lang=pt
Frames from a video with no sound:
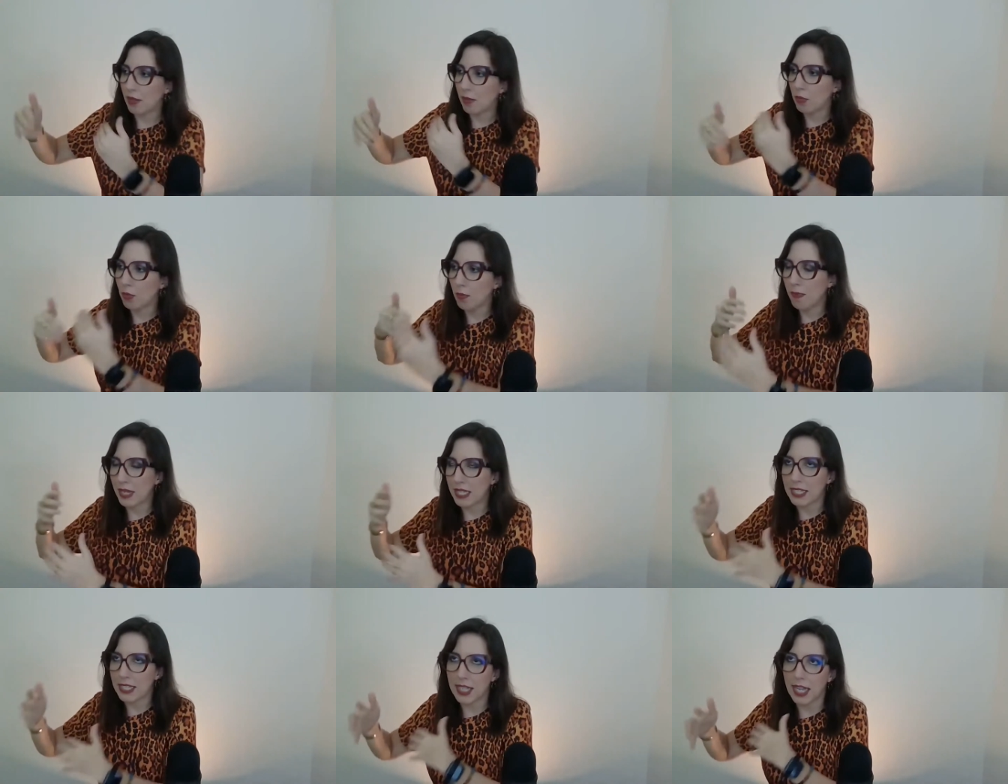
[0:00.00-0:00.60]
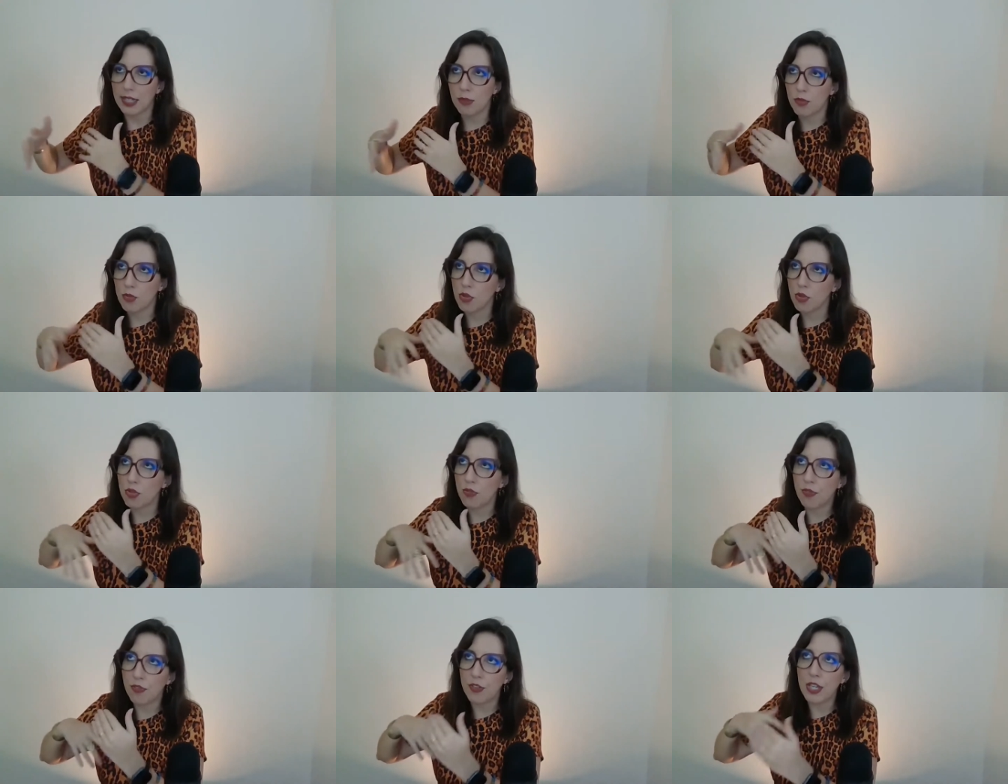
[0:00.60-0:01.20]
do passado
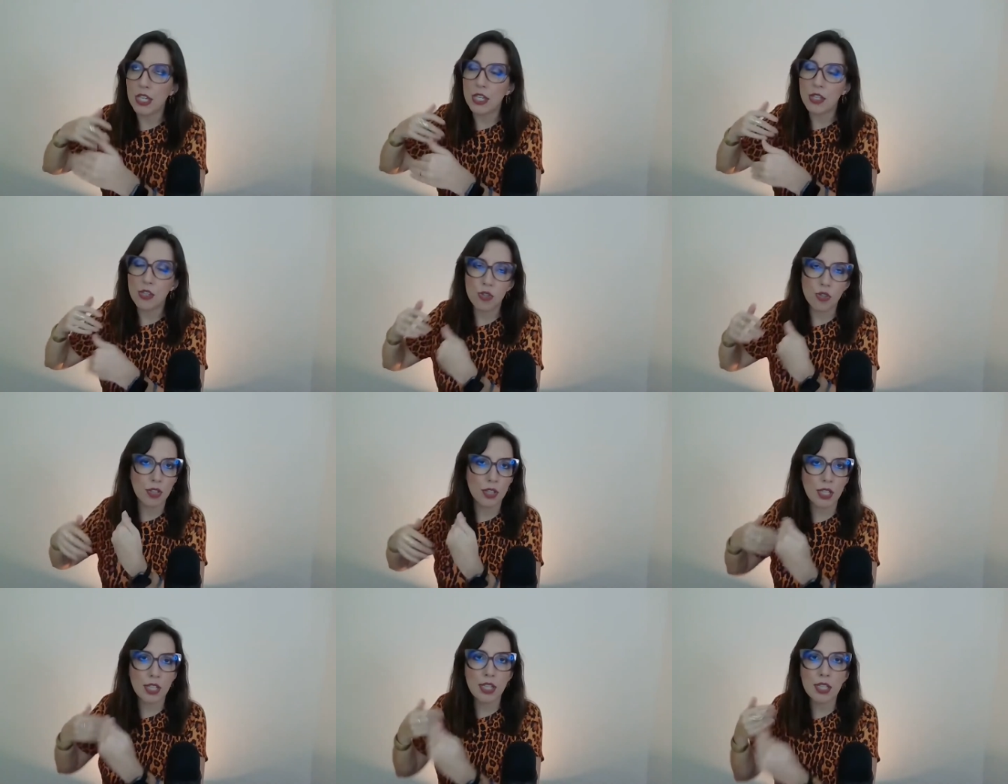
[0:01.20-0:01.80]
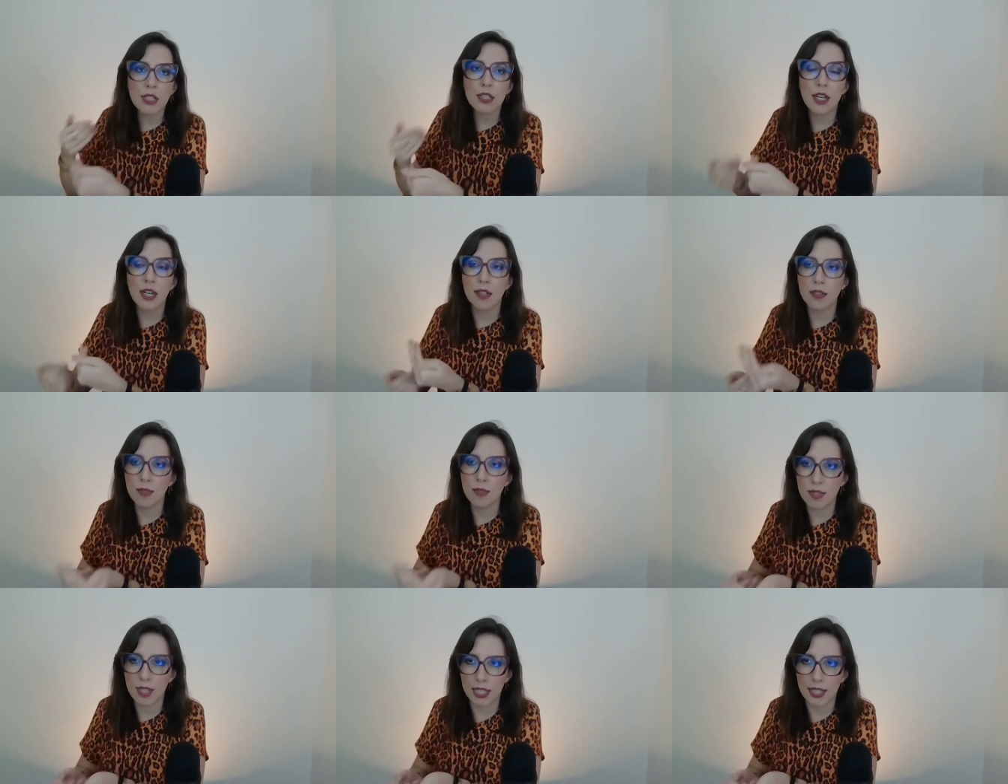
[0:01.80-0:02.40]
de 20, 30
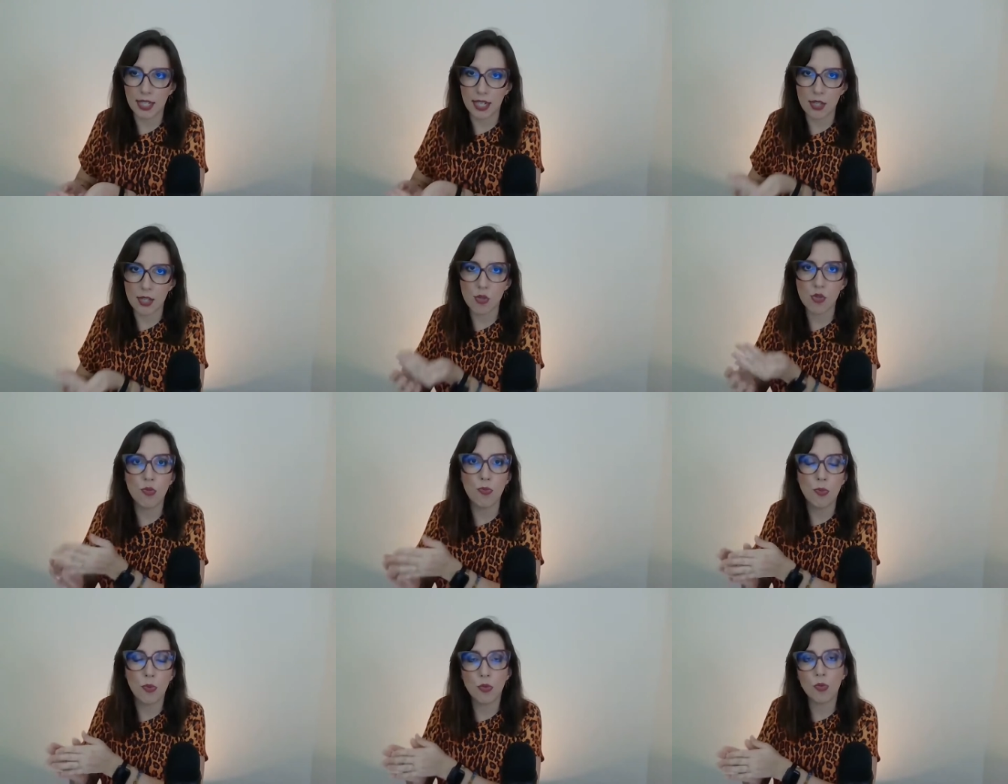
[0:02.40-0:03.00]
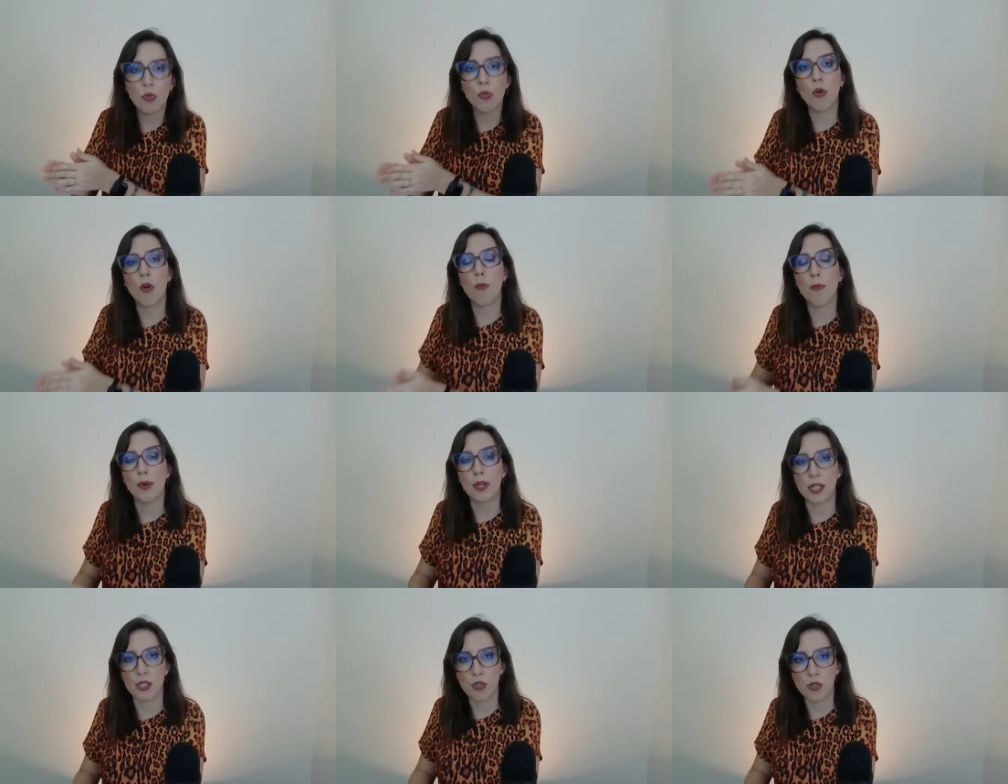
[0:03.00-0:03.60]
anos atrás do mundo
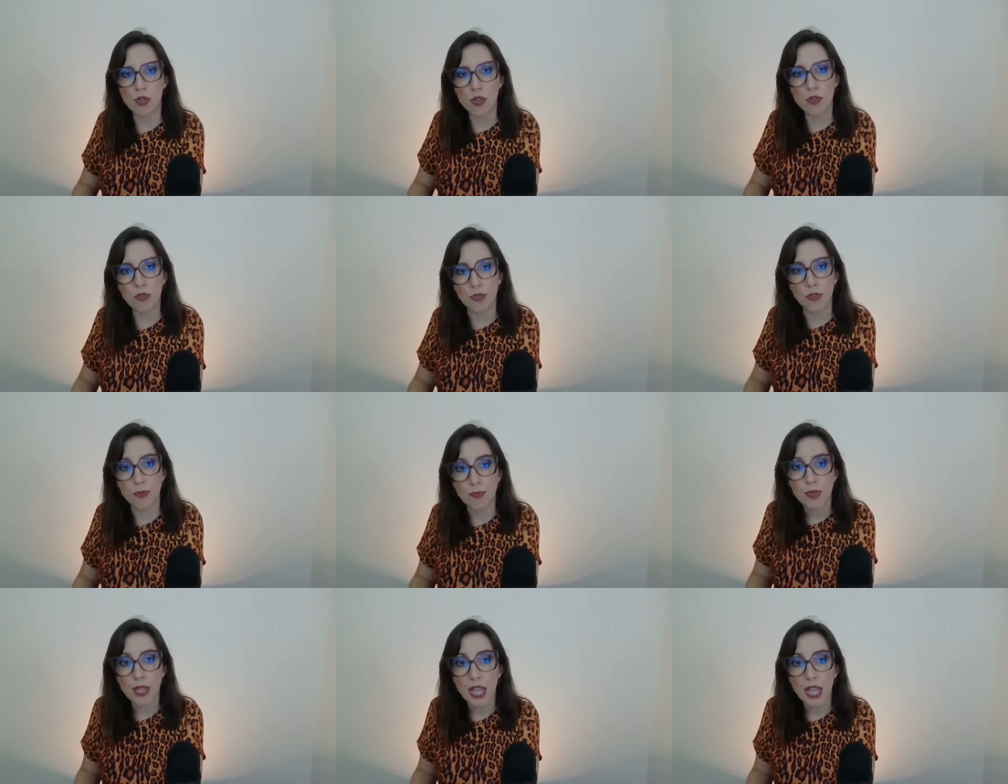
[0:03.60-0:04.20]
corporativo,